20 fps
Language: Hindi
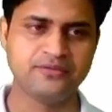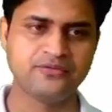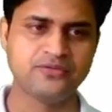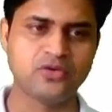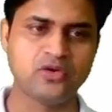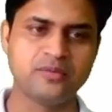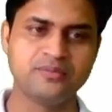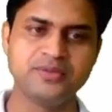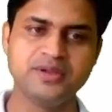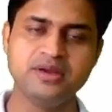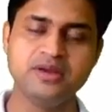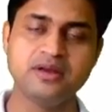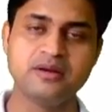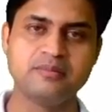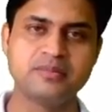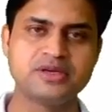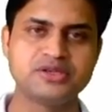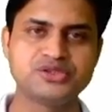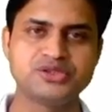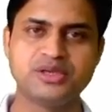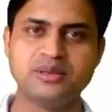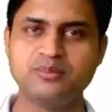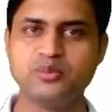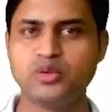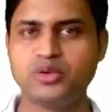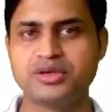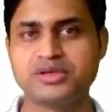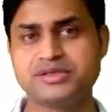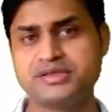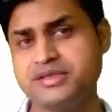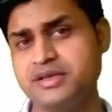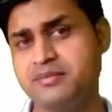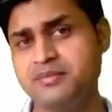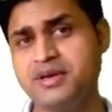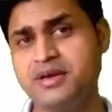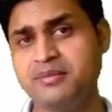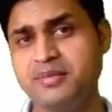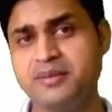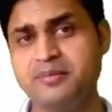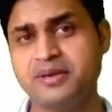फ्रॉम द कमर्शियल मोटर्स ये भी
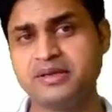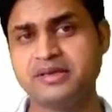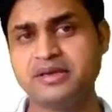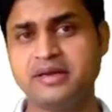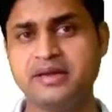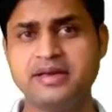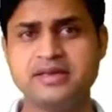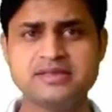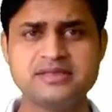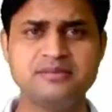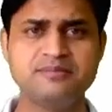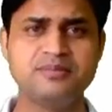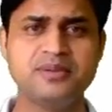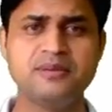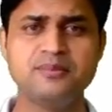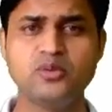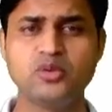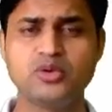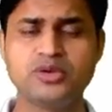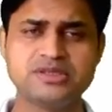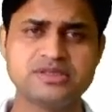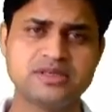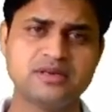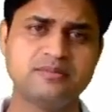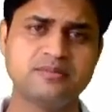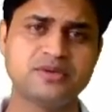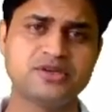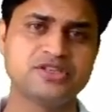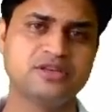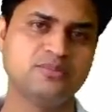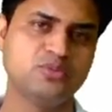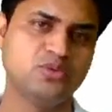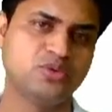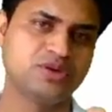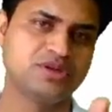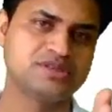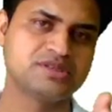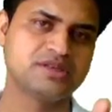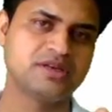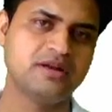हमें बताना है सिंपल मोटर्स कमर्शियल
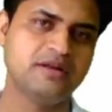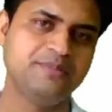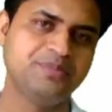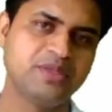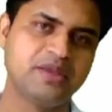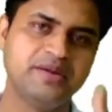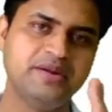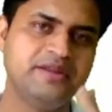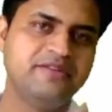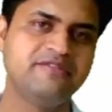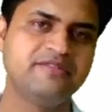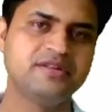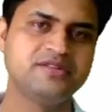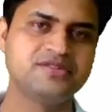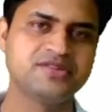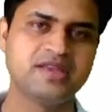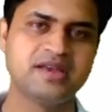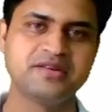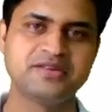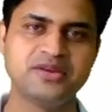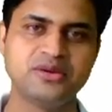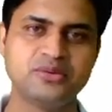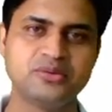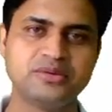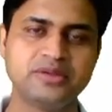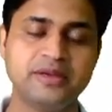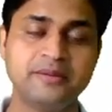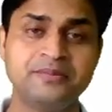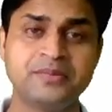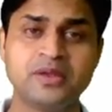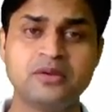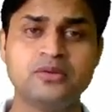मोटर्स का डिफरेंस क्या क्या होता है